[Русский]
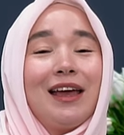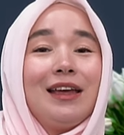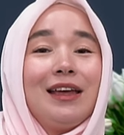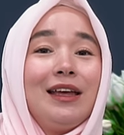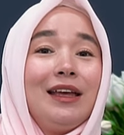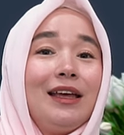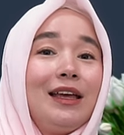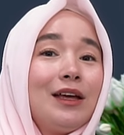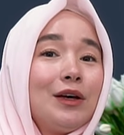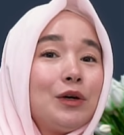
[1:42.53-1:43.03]

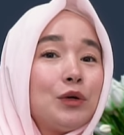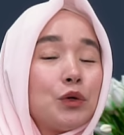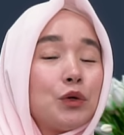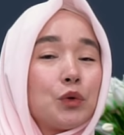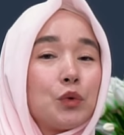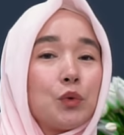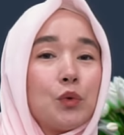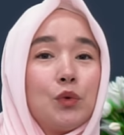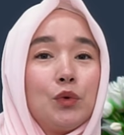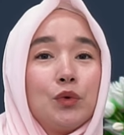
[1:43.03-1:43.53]
и
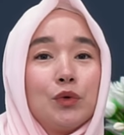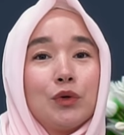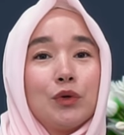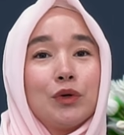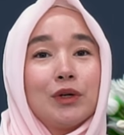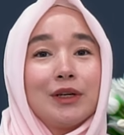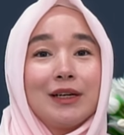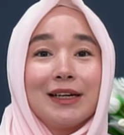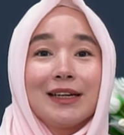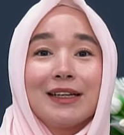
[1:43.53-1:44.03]

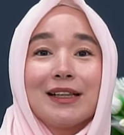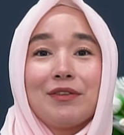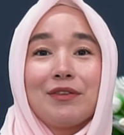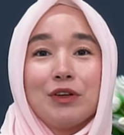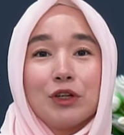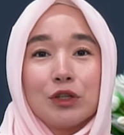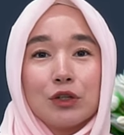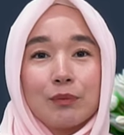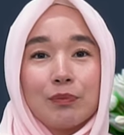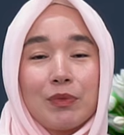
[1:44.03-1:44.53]
круглую
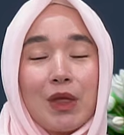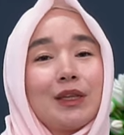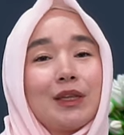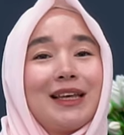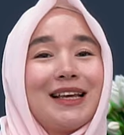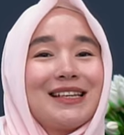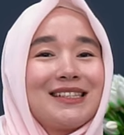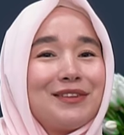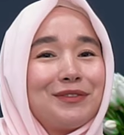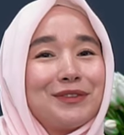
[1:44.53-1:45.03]
горловину.
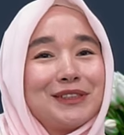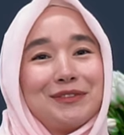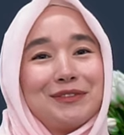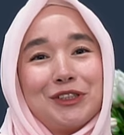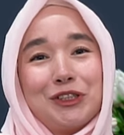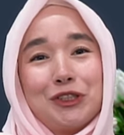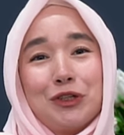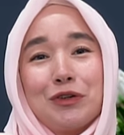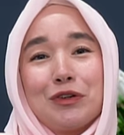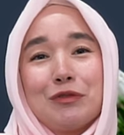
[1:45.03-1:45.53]
Если вы
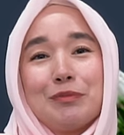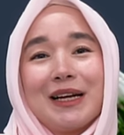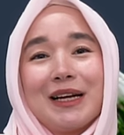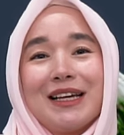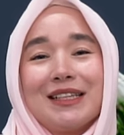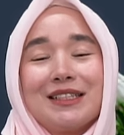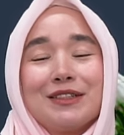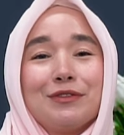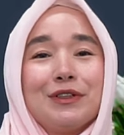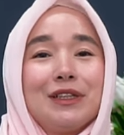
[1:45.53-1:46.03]
новичок,
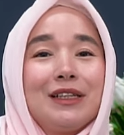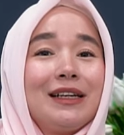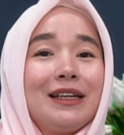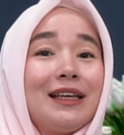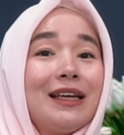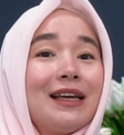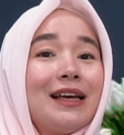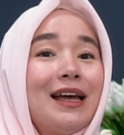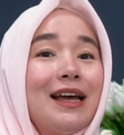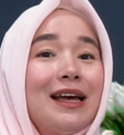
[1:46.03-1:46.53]
выбирайте
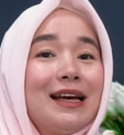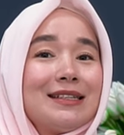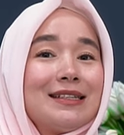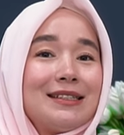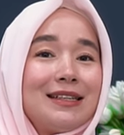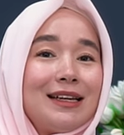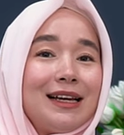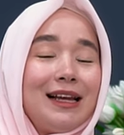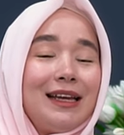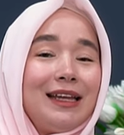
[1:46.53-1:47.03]
выкройки
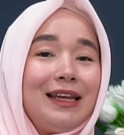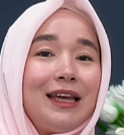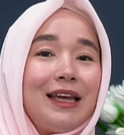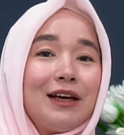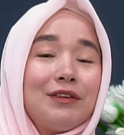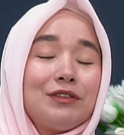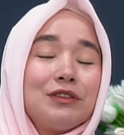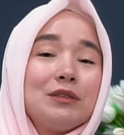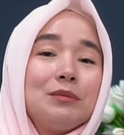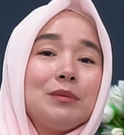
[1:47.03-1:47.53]
с
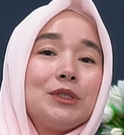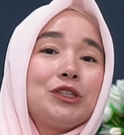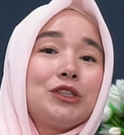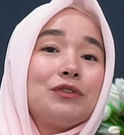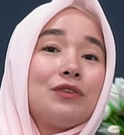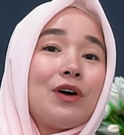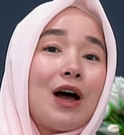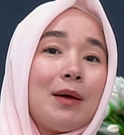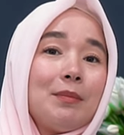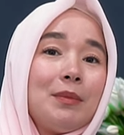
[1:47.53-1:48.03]
рельефными
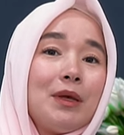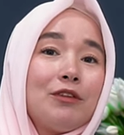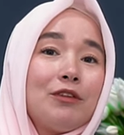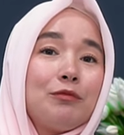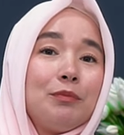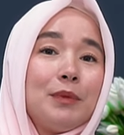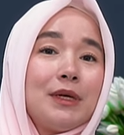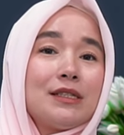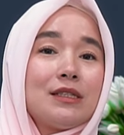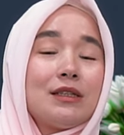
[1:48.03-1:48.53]
швами
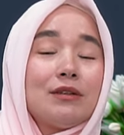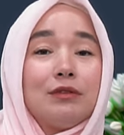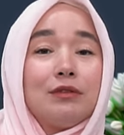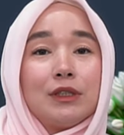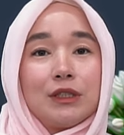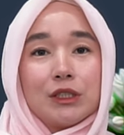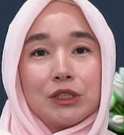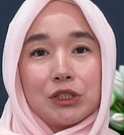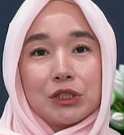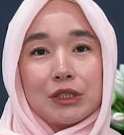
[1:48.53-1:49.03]
вместо
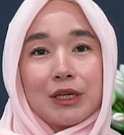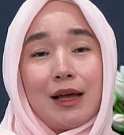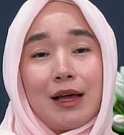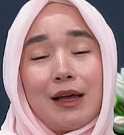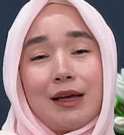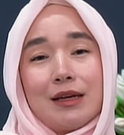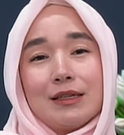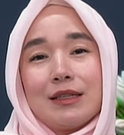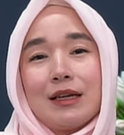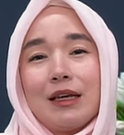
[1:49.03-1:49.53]
выточек.
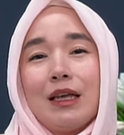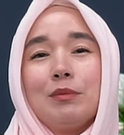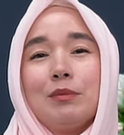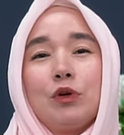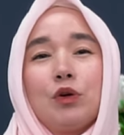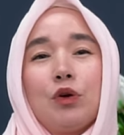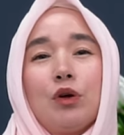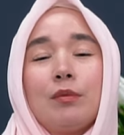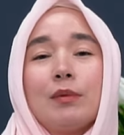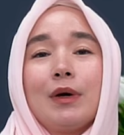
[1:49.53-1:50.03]
С таким
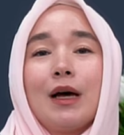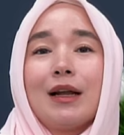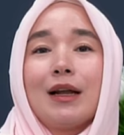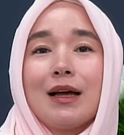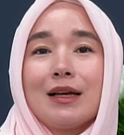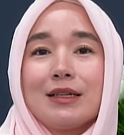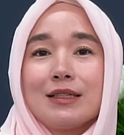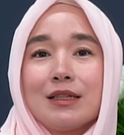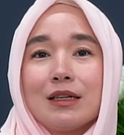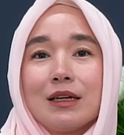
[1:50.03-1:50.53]
кроем
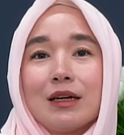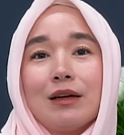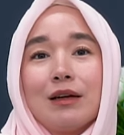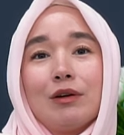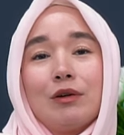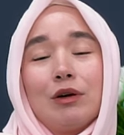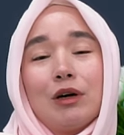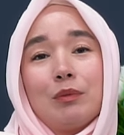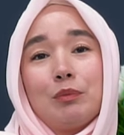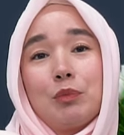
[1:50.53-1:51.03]
гораздо
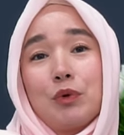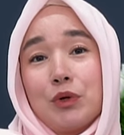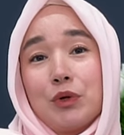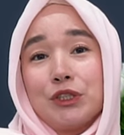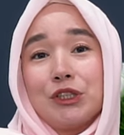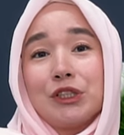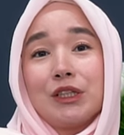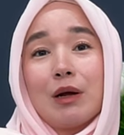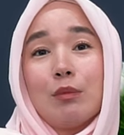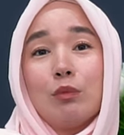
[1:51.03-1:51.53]
э,
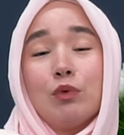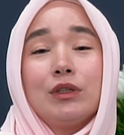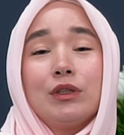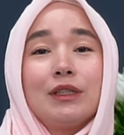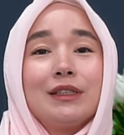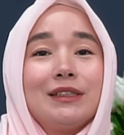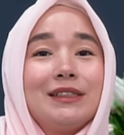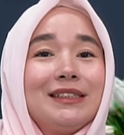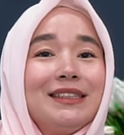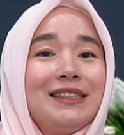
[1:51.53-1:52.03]
проще
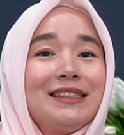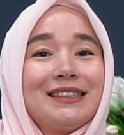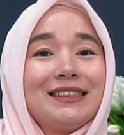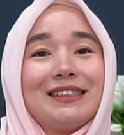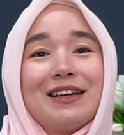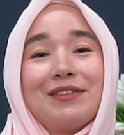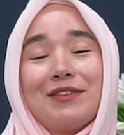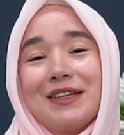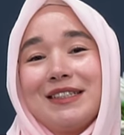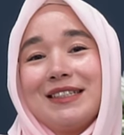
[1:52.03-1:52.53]
работать и
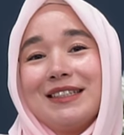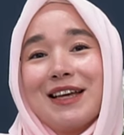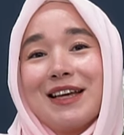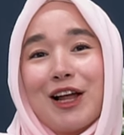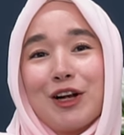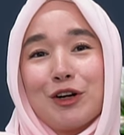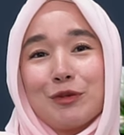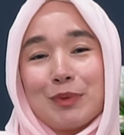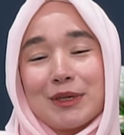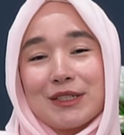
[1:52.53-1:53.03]
создавать
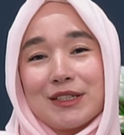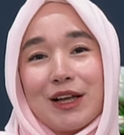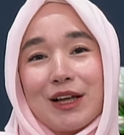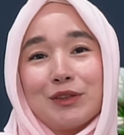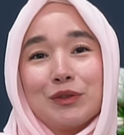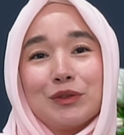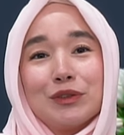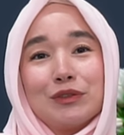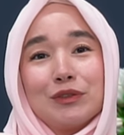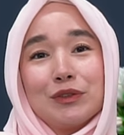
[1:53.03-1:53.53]
идеальную
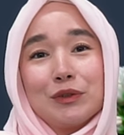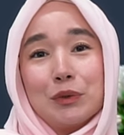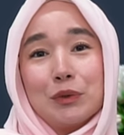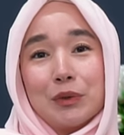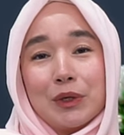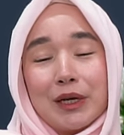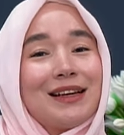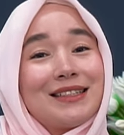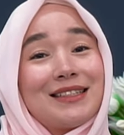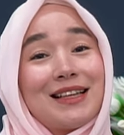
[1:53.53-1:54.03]
посадку на
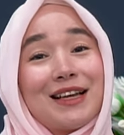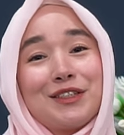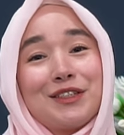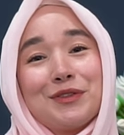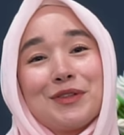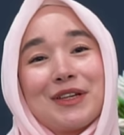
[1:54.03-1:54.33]
фигуре. Кстати, у